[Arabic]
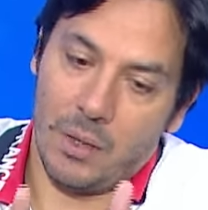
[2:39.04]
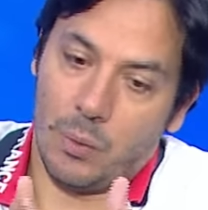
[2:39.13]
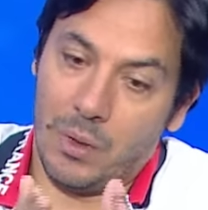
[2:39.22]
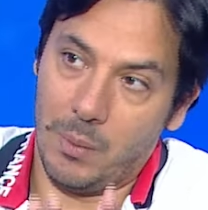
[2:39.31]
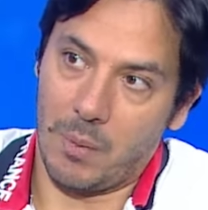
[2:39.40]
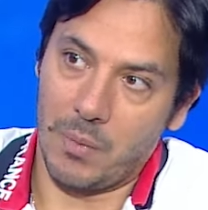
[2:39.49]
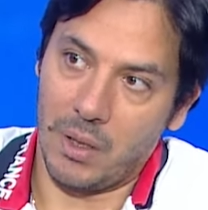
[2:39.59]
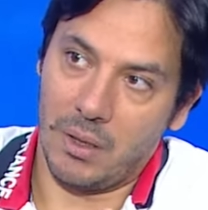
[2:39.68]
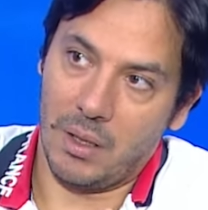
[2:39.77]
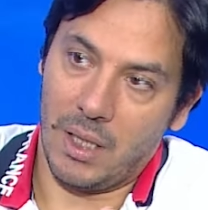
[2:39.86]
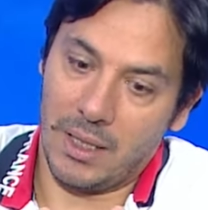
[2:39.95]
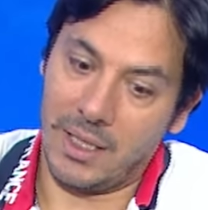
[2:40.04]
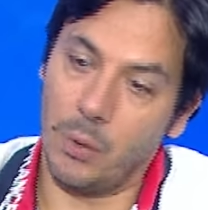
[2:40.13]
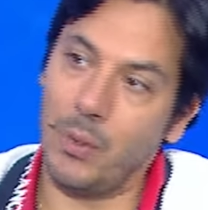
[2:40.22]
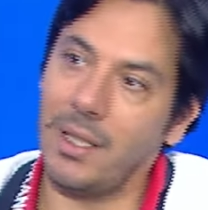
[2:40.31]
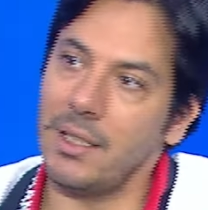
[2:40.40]
تو ريمبر اند
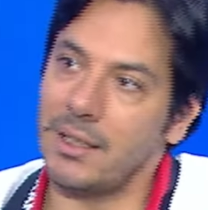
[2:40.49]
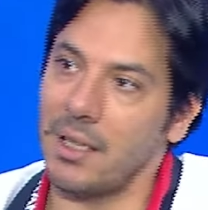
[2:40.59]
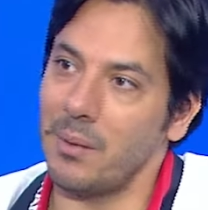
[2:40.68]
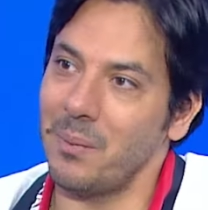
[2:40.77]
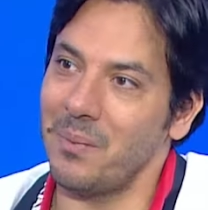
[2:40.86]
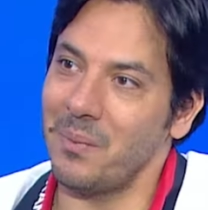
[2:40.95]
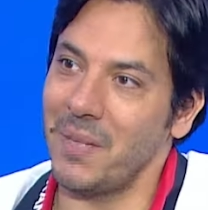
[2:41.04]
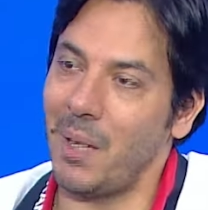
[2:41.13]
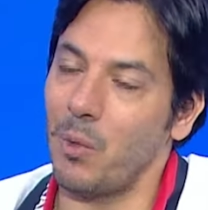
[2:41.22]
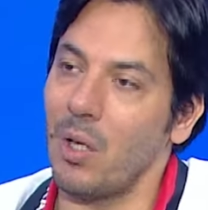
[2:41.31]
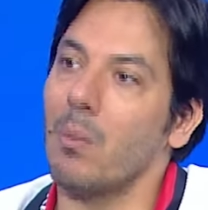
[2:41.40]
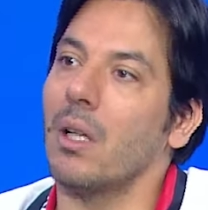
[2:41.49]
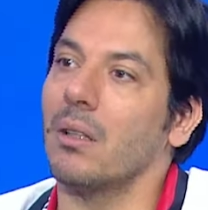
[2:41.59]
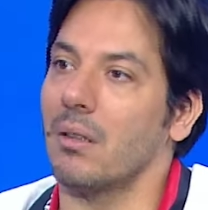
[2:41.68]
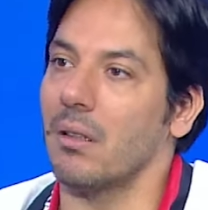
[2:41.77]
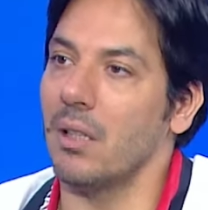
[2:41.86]
ذن وي ريزن نعمل
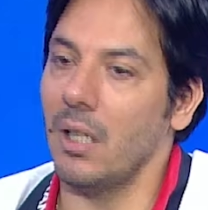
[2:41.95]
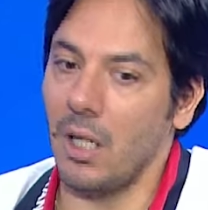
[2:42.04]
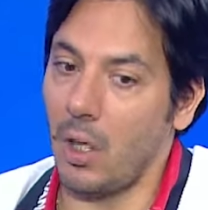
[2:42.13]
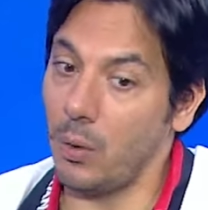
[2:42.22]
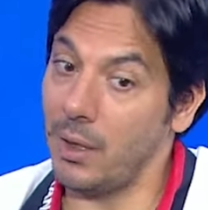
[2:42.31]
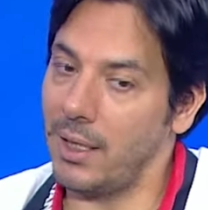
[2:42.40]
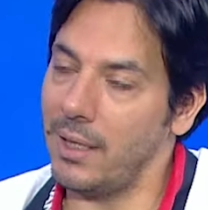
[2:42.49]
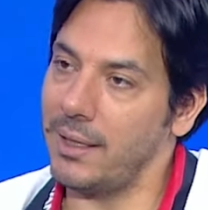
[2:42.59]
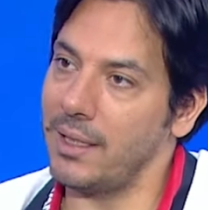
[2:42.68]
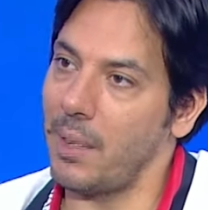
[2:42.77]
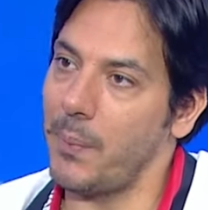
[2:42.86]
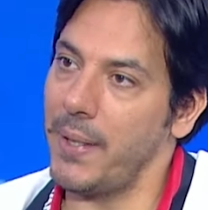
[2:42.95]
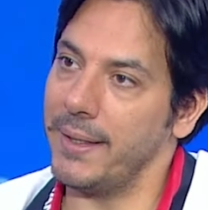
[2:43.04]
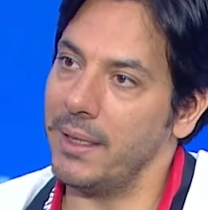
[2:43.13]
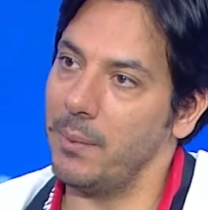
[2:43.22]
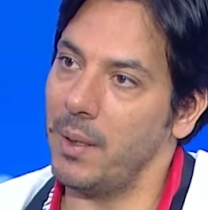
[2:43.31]
المنطق هود ثلاث ايتابات
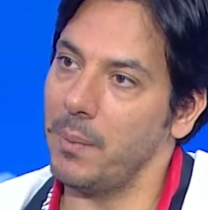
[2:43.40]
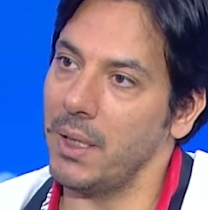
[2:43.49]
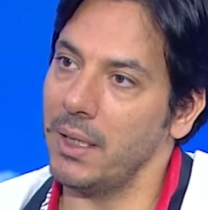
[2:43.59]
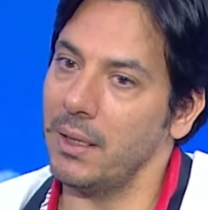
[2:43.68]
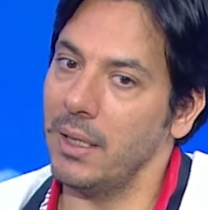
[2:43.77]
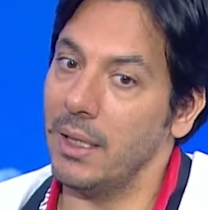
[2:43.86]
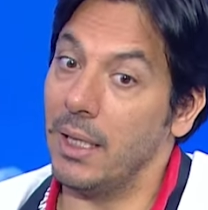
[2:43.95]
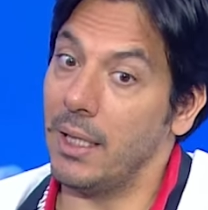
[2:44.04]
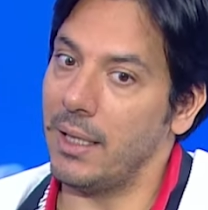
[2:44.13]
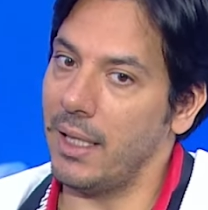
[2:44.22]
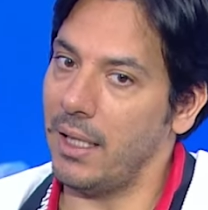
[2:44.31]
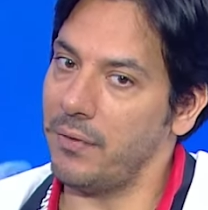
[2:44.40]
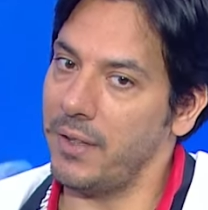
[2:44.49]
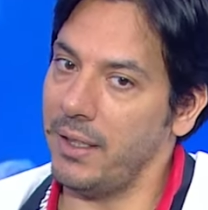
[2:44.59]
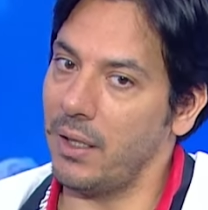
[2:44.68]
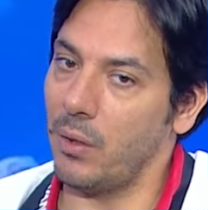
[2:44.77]
كثير مهمين لنعرف
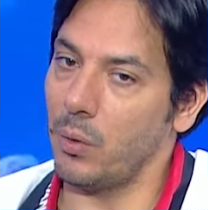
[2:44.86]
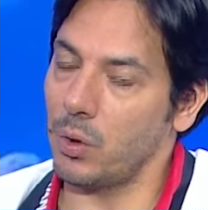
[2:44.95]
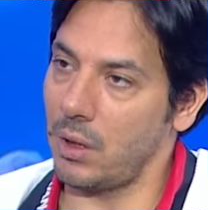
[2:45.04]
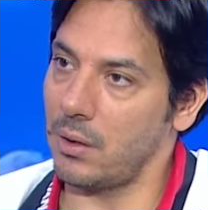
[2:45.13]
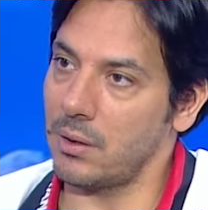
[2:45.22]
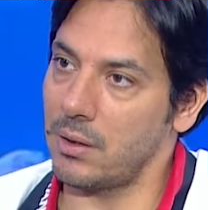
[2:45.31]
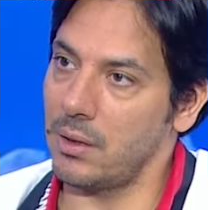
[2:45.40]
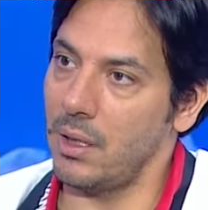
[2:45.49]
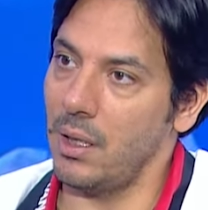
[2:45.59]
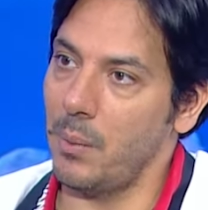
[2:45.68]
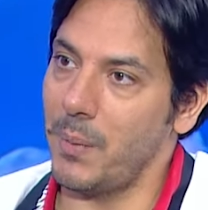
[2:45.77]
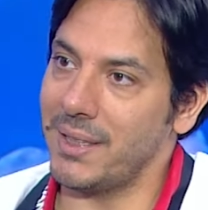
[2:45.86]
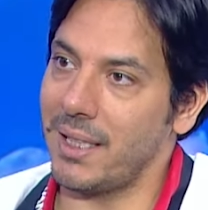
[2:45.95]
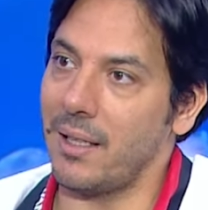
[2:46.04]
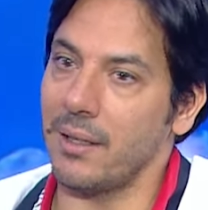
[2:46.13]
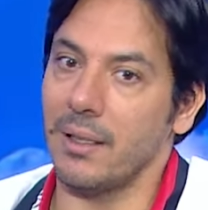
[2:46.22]
نحن انه شخص
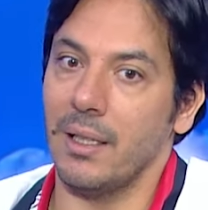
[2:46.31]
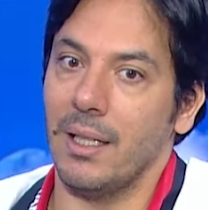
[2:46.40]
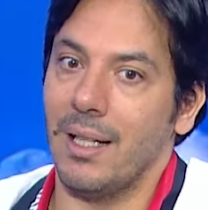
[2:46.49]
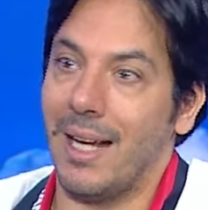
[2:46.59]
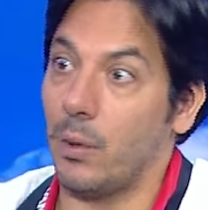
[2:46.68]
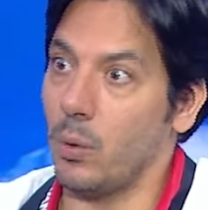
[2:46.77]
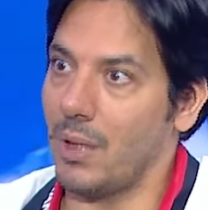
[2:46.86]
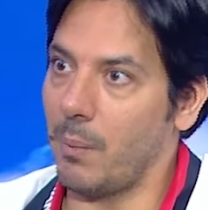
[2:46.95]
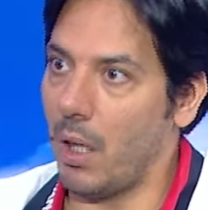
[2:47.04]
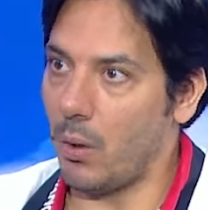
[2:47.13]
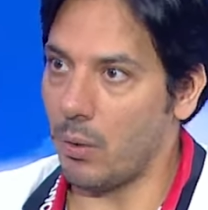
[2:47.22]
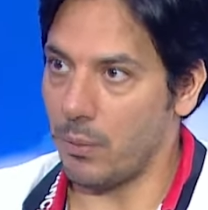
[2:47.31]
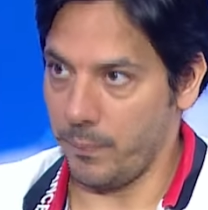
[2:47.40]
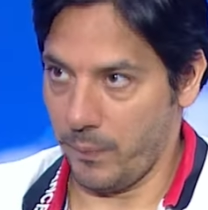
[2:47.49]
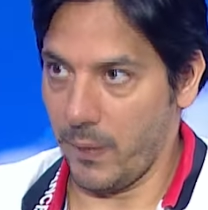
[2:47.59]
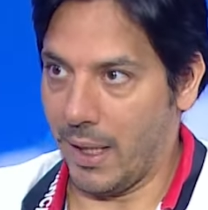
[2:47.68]
مثلا اي كيو تبعه
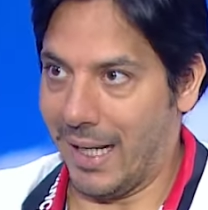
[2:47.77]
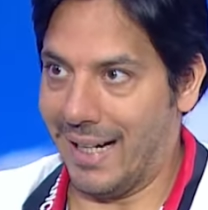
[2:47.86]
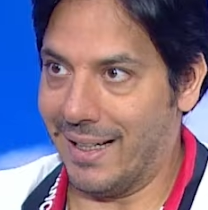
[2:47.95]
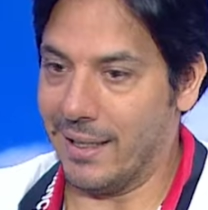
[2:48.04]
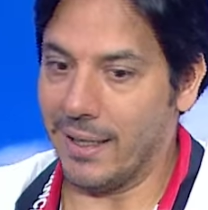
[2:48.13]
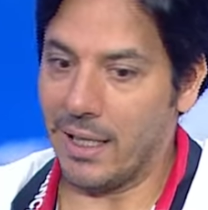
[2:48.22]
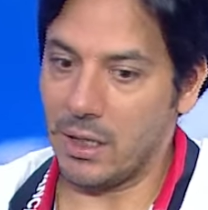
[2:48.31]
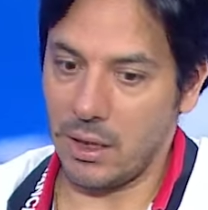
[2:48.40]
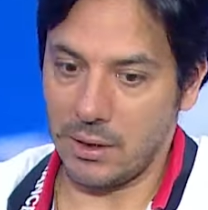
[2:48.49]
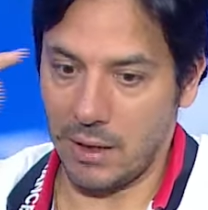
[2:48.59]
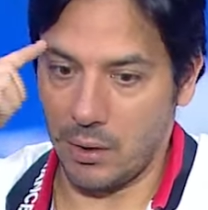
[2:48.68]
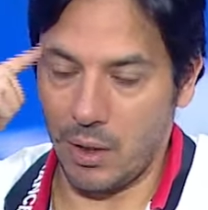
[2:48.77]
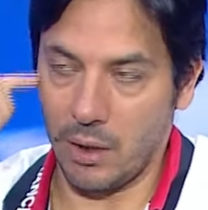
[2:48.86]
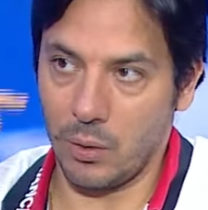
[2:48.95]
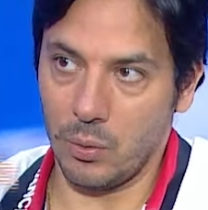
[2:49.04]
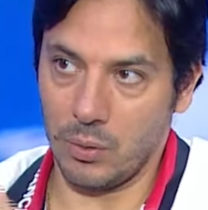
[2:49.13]
عالي غير شخص
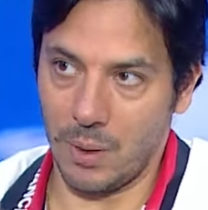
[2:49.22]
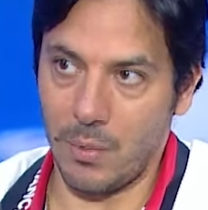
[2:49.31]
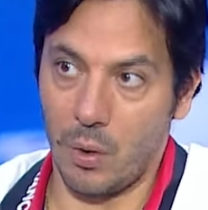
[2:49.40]
اي كيو تبعه